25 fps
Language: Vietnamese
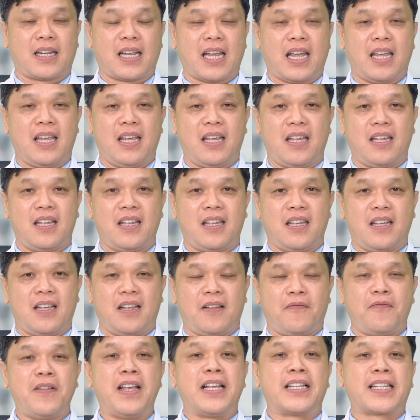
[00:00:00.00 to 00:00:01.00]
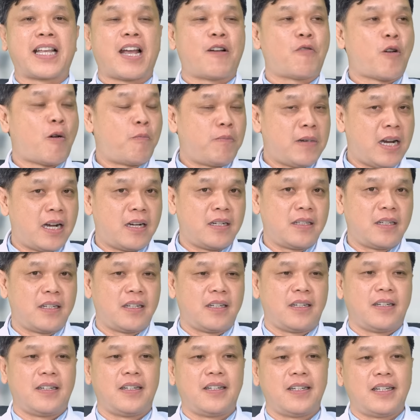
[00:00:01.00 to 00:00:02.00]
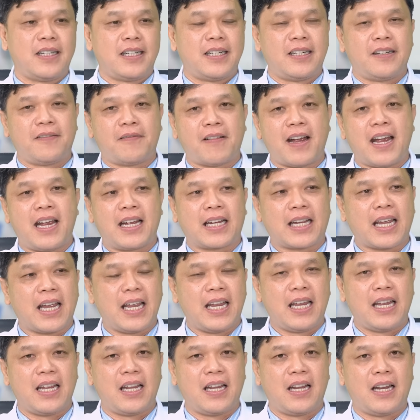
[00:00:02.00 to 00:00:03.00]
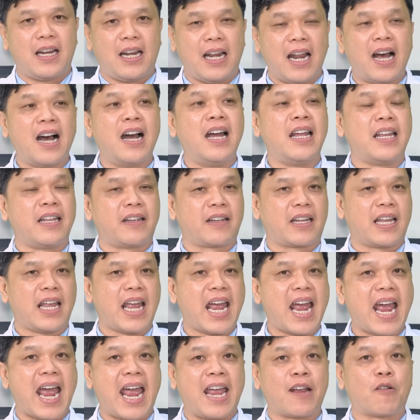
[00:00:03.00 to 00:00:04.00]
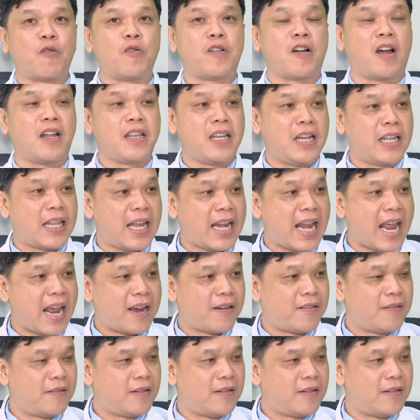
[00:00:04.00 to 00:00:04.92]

cái vì sao không nên và cái lợi, cái hại của nó như thế nào.